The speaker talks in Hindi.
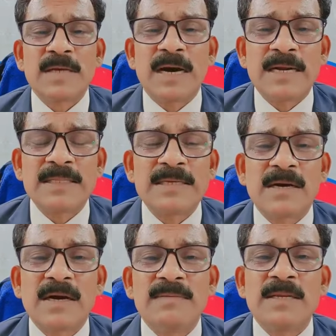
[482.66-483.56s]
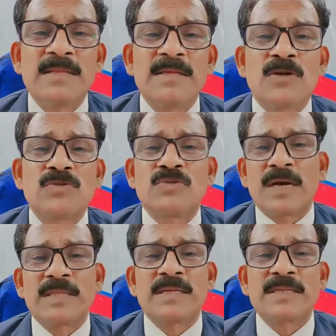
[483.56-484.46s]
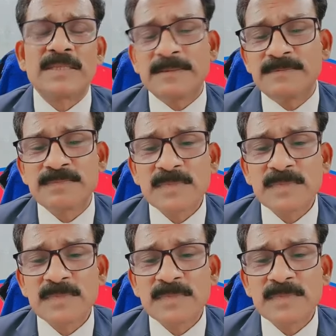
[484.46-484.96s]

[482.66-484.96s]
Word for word: का हार्दिक अभिनंदन और स्वागत करते हैं